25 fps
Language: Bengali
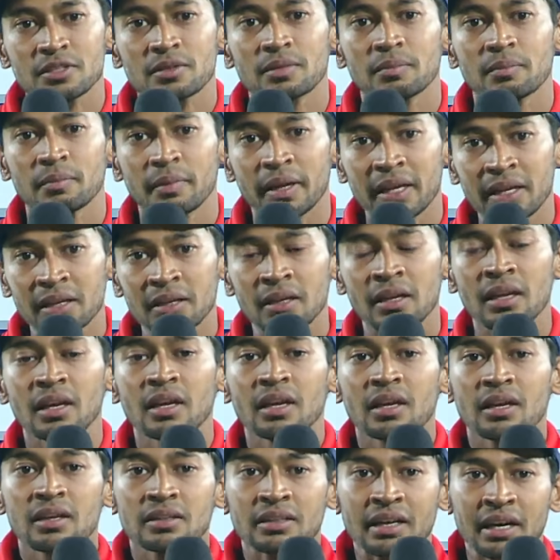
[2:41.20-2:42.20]
মেইন
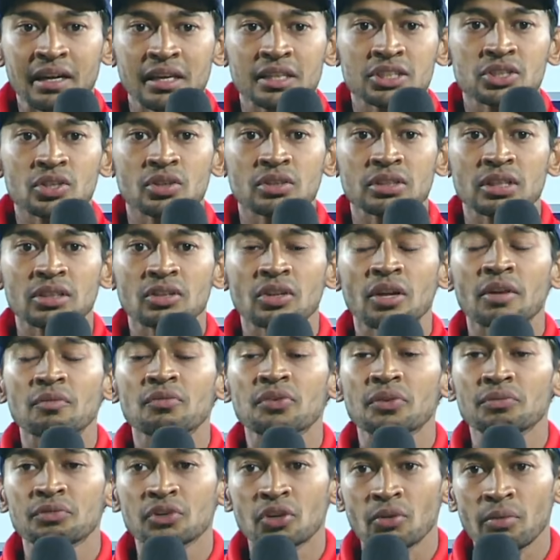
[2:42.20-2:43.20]
টার্গেট ছিল যাতে আমি
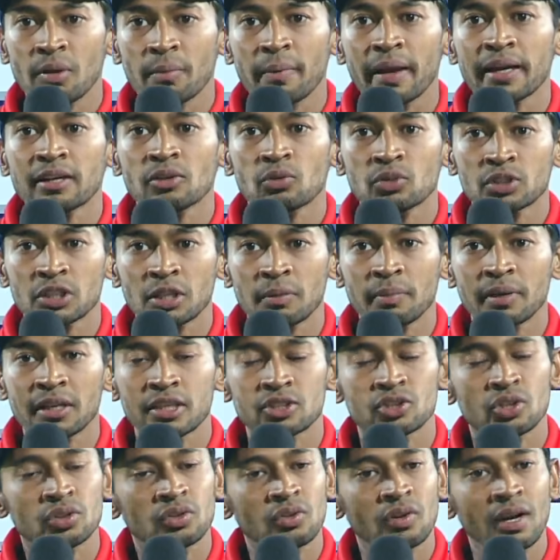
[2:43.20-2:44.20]
ফিফটি ওভার ব্যাট করতে পারি
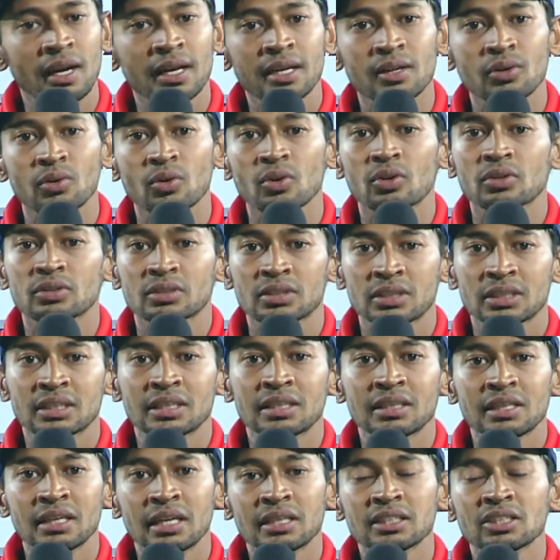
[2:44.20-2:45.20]
যত রানই হোক
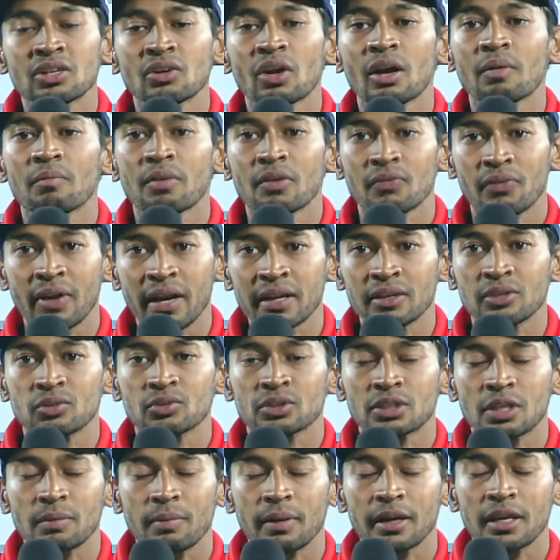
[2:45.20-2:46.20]
সেটা নিয়ে যেন আমরা ফাইট
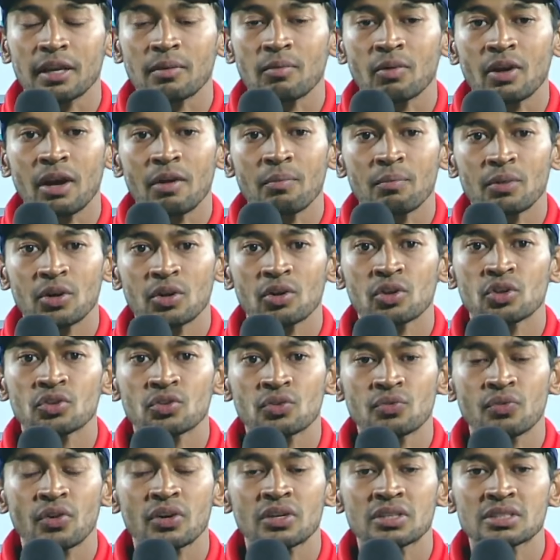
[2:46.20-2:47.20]
করতে পারি এবং আমি মনে করি
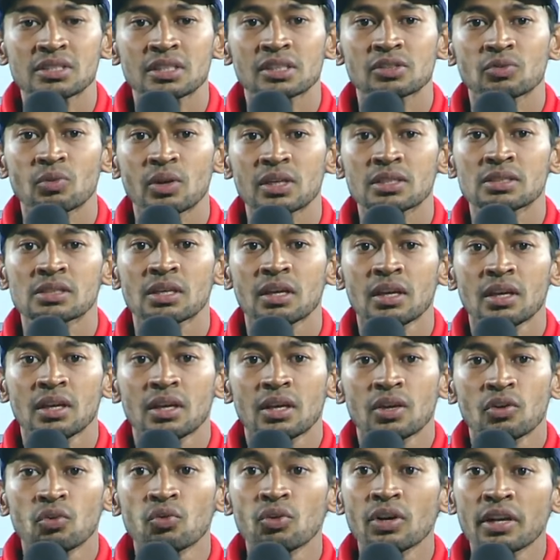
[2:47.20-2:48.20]
টু ফর্টি সিক্স ওয়াজ
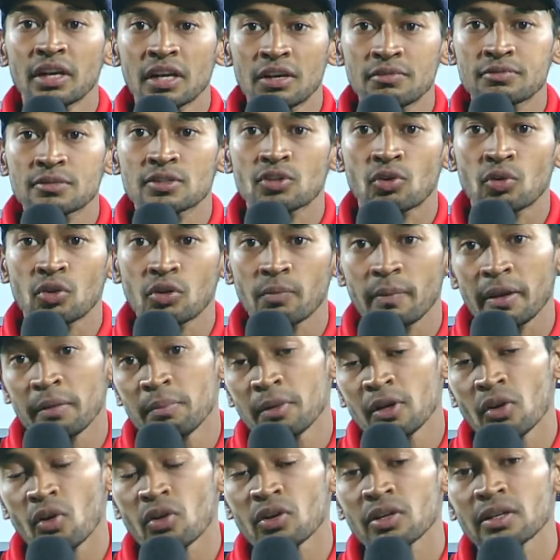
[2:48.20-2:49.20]
গুড এনাফ স্কোর
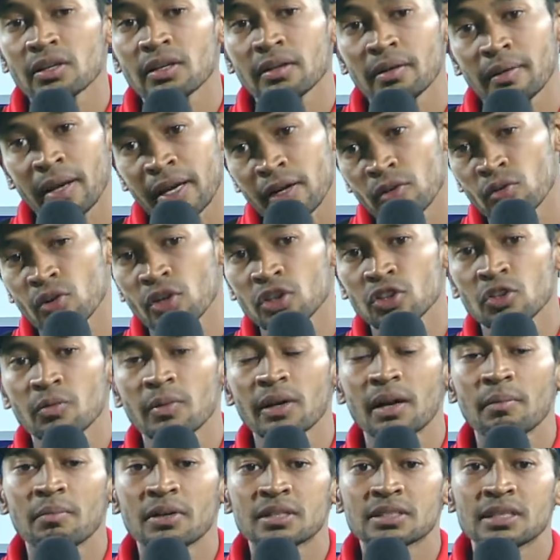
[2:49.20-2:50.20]
মেবি নট এখন হয়তো বা
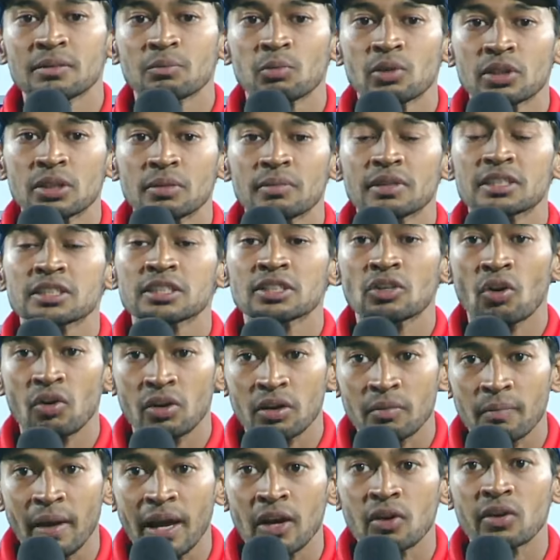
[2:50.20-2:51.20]
আমরা যা বলতে পারি যেটা
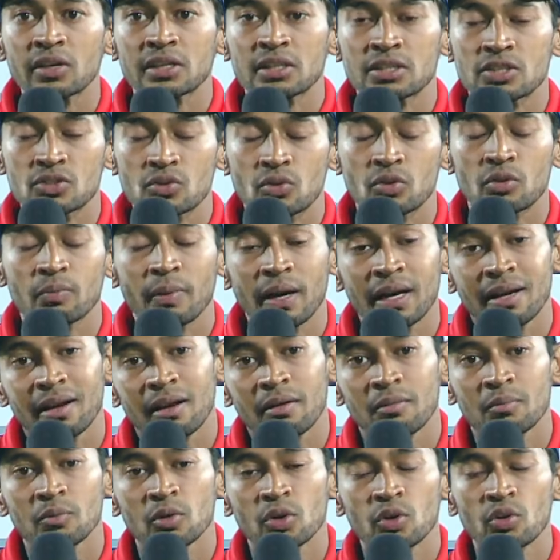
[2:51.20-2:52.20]
অনেক ভালো একটা স্কোর বাট
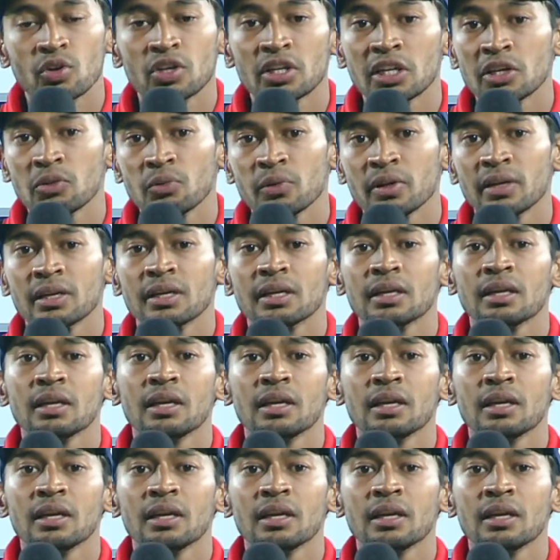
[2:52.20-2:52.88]
আমি মনে করি এই উইকেটে